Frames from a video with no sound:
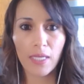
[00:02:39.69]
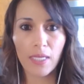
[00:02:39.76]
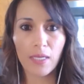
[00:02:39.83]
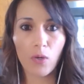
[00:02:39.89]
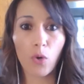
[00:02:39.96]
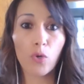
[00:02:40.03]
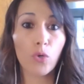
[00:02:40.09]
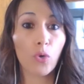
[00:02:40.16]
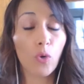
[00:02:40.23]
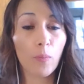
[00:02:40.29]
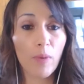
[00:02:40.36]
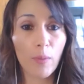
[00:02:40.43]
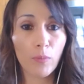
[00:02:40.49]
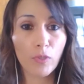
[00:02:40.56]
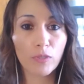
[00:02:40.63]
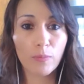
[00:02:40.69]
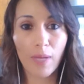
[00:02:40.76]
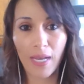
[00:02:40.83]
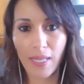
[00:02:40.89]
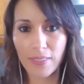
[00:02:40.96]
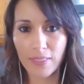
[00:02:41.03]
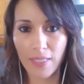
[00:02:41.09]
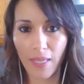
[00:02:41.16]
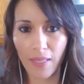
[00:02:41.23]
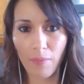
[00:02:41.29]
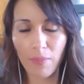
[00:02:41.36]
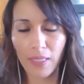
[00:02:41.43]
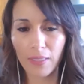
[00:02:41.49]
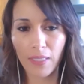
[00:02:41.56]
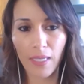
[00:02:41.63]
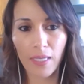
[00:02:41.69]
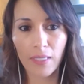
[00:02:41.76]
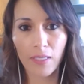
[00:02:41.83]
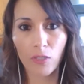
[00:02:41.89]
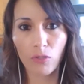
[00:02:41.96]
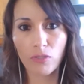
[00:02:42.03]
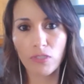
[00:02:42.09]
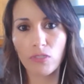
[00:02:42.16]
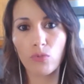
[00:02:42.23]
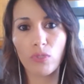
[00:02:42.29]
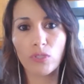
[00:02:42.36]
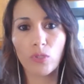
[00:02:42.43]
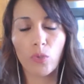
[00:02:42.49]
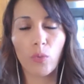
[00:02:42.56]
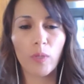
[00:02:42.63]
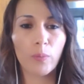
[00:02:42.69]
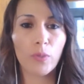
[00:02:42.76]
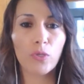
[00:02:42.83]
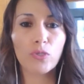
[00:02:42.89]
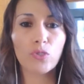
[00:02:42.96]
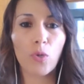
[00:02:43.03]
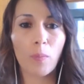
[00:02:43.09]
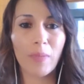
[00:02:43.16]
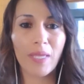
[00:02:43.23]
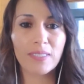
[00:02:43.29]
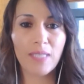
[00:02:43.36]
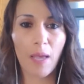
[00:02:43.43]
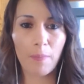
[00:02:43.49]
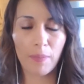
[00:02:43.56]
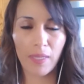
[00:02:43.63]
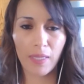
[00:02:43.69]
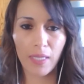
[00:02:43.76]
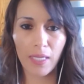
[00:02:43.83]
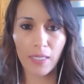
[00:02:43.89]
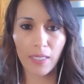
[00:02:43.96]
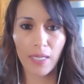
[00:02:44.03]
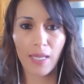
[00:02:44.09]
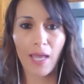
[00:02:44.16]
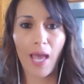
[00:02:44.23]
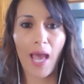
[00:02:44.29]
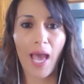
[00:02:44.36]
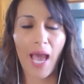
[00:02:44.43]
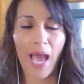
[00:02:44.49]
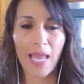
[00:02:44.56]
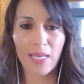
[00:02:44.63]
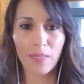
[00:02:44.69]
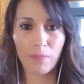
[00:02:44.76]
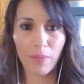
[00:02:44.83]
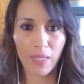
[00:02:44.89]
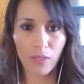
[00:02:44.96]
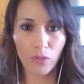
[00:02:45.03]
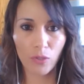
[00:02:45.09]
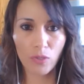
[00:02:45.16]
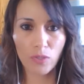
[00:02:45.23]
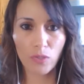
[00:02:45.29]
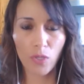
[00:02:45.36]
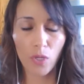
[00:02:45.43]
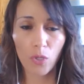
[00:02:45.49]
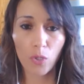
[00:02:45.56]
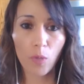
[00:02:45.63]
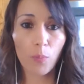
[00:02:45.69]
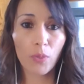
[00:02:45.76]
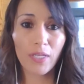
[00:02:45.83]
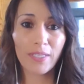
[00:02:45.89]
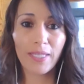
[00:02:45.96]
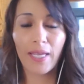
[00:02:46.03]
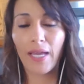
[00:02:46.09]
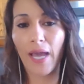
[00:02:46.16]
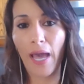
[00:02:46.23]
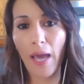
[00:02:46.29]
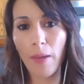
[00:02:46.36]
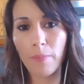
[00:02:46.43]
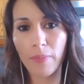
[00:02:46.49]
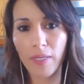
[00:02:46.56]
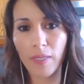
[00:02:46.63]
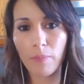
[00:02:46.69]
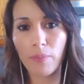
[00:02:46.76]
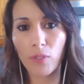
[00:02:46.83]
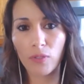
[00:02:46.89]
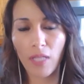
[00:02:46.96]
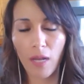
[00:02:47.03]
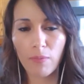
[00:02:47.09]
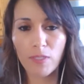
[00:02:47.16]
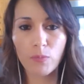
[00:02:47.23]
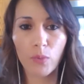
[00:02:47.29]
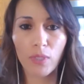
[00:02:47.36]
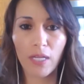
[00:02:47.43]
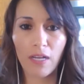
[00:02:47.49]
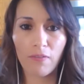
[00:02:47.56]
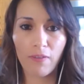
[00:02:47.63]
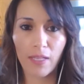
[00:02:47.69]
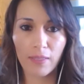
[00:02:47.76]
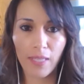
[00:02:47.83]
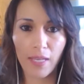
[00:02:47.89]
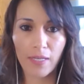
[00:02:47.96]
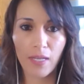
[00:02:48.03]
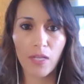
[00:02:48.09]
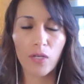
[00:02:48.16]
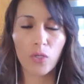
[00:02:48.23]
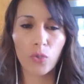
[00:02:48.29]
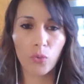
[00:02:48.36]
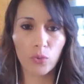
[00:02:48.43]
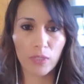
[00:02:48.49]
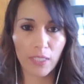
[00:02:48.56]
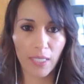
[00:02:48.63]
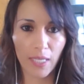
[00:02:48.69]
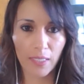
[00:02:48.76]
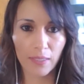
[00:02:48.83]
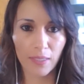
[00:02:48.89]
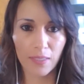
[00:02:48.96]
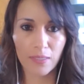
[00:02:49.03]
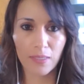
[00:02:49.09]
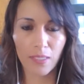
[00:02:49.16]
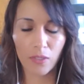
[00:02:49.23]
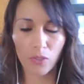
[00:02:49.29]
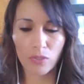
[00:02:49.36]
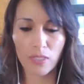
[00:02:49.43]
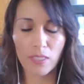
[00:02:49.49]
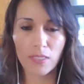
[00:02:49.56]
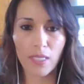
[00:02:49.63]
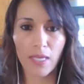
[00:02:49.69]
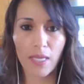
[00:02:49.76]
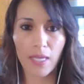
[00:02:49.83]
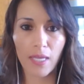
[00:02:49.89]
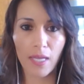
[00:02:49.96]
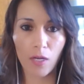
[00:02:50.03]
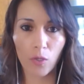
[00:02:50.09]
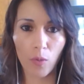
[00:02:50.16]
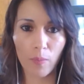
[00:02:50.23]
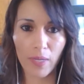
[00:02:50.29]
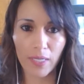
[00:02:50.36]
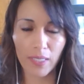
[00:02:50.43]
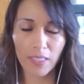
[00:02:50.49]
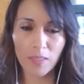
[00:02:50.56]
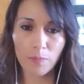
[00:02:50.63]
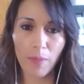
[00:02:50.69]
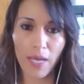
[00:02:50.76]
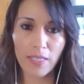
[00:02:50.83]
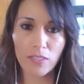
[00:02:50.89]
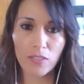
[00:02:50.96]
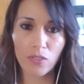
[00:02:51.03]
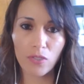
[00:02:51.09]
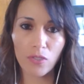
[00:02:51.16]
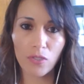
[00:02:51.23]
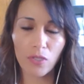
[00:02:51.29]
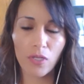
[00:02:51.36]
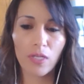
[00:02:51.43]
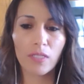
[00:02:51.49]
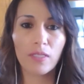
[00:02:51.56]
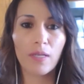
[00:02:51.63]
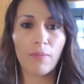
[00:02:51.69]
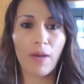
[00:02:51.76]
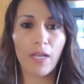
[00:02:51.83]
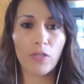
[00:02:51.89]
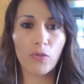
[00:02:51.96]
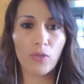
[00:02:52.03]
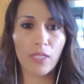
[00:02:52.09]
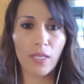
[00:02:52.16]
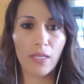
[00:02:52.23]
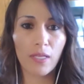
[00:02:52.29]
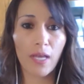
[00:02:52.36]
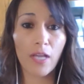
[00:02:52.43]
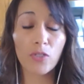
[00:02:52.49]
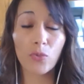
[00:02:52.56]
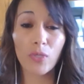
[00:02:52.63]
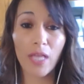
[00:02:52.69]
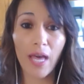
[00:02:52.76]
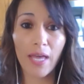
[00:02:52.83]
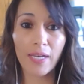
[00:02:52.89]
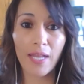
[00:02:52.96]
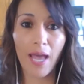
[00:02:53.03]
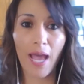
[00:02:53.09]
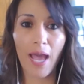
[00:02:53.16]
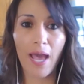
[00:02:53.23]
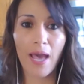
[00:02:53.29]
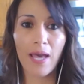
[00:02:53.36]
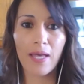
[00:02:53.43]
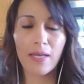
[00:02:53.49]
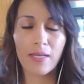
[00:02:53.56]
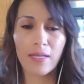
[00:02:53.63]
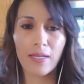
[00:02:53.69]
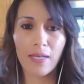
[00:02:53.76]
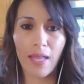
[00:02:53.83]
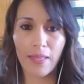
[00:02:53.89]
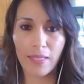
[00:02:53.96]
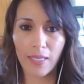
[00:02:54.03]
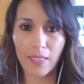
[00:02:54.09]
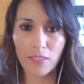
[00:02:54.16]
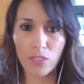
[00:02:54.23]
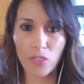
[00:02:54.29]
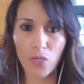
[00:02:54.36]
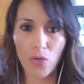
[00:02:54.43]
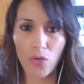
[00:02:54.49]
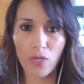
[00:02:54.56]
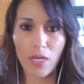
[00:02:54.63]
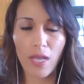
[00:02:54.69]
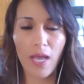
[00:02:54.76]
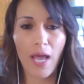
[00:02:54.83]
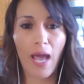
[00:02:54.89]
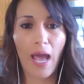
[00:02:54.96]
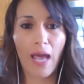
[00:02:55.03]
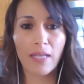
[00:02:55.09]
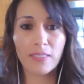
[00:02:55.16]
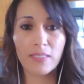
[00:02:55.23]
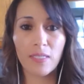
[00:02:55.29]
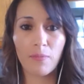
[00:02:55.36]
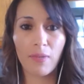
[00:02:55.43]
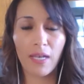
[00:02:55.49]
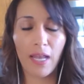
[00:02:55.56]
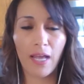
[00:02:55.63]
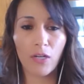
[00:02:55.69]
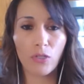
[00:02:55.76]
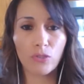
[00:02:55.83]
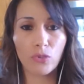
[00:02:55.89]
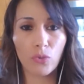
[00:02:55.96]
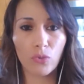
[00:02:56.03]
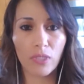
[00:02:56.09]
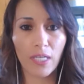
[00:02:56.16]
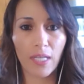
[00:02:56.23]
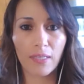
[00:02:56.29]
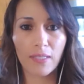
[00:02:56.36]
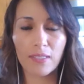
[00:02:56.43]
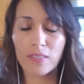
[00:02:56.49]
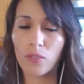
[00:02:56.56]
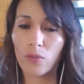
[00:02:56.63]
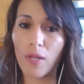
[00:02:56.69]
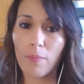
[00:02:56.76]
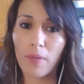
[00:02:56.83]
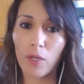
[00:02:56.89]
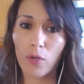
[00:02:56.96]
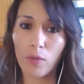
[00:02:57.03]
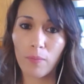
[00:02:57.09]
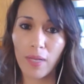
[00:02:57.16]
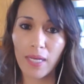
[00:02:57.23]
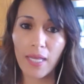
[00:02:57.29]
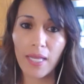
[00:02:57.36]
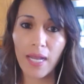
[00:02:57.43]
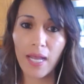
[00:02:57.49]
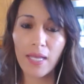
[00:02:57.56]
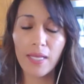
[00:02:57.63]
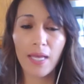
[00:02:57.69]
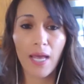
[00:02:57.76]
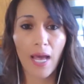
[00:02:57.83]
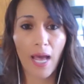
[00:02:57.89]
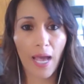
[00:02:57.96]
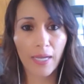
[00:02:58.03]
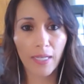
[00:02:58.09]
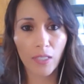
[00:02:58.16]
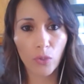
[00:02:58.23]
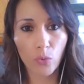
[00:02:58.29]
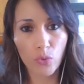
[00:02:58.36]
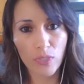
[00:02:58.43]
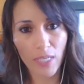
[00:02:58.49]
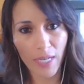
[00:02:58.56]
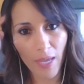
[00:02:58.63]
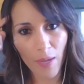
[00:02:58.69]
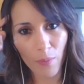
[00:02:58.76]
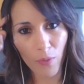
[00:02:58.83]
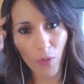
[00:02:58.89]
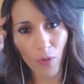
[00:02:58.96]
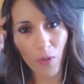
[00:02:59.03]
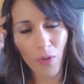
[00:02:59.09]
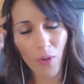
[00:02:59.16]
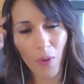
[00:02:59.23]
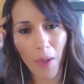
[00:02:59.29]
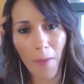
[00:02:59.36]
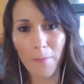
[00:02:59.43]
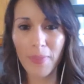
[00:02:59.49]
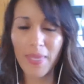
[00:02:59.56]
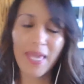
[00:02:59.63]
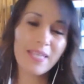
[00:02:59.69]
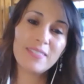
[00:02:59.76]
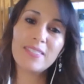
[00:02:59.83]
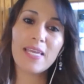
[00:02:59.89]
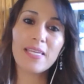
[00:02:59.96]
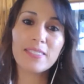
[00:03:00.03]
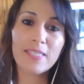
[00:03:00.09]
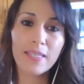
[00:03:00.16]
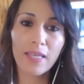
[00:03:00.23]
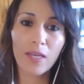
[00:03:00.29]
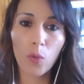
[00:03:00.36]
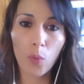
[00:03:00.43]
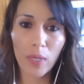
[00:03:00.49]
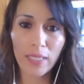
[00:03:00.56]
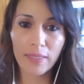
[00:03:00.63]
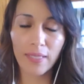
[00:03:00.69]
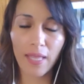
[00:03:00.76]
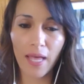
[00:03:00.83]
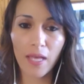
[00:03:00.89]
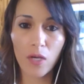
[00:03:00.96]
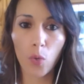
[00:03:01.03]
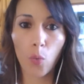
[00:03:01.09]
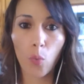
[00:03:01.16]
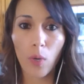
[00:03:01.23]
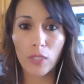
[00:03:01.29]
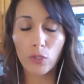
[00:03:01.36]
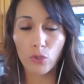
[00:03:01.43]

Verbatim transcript: o no comemos balanceadamente y entonces nuestro cuerpo nos comienza a pedir alimentos no porque tenga hambre, pero tal vez porque le faltan nutrientes. Entonces, el comer despacio te va a ayudar, a la digestión, a asimilar los nutrientes de una mejor manera, a que tu cerebro piense y se dé cuenta cuando